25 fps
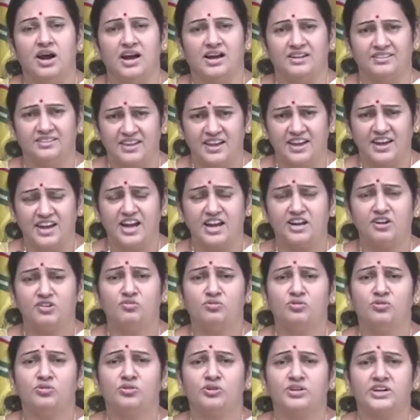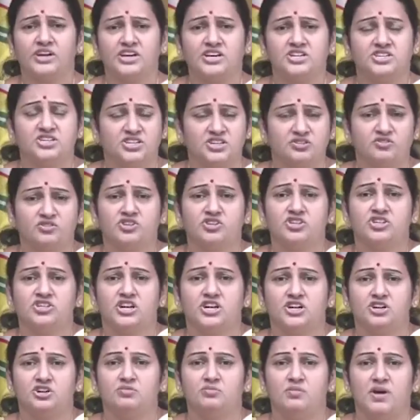అంతేగాని ఊరికే ఇష్టం
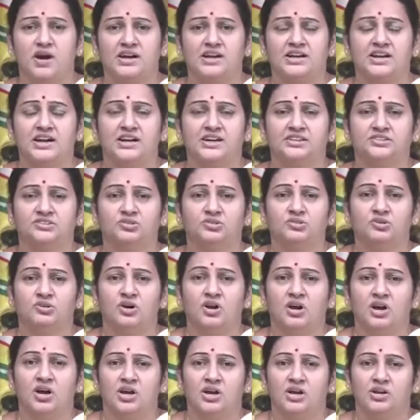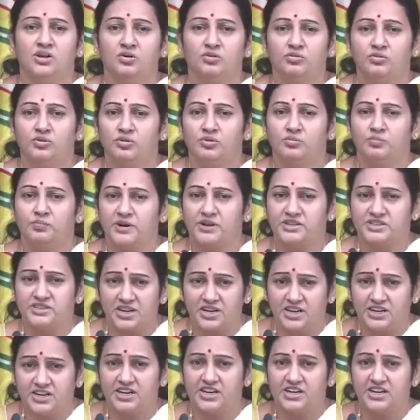వచ్చినట్టు మాట్లాడుతూ నువ్వు
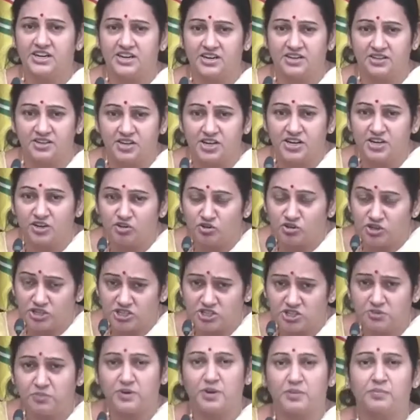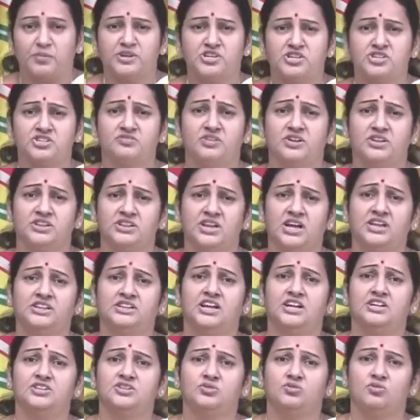ప్రజలకి నీ గురించి ప్రపంచం అంతా
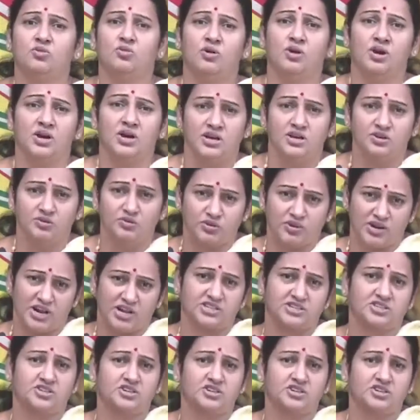తెలుసు నువ్వు